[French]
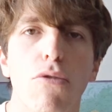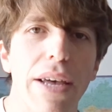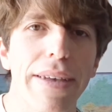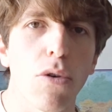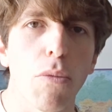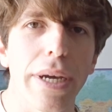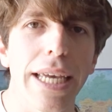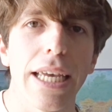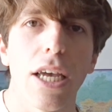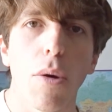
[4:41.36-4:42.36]
Vous l'avez
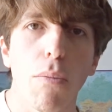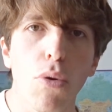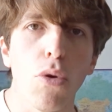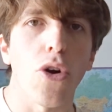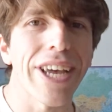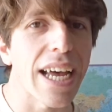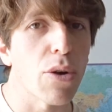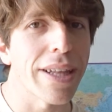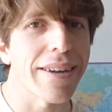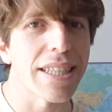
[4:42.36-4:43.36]
compris, plus on regarde
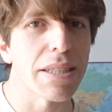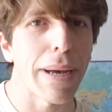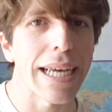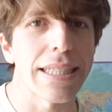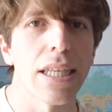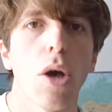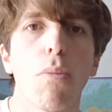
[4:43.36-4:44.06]
loin dans l'espace,